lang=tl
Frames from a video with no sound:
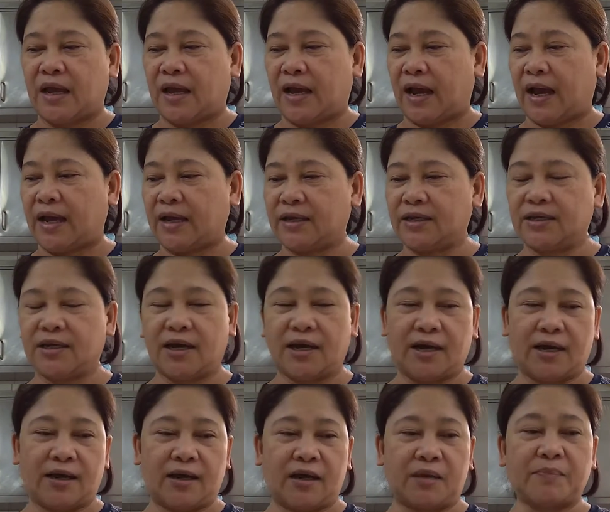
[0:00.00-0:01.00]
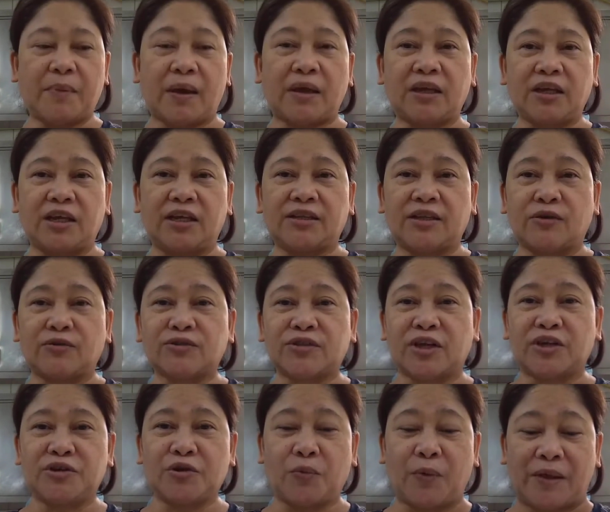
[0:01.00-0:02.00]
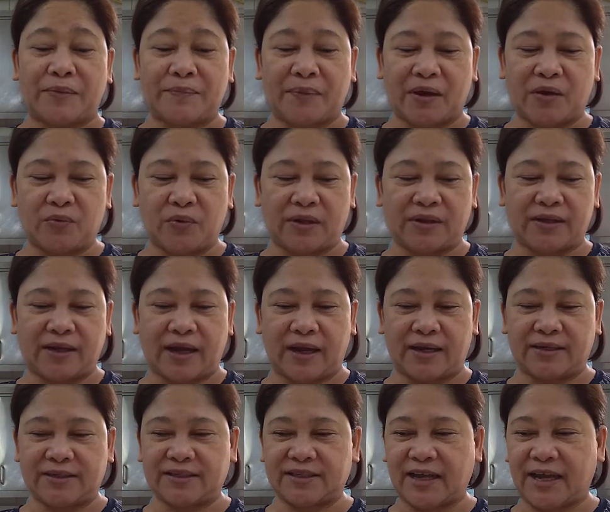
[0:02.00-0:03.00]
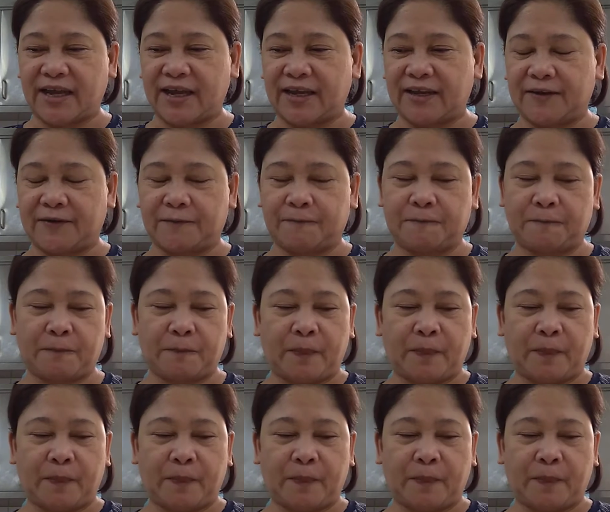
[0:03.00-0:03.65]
ay uh, ipakikita ko sa inyo one by one guys. Ha?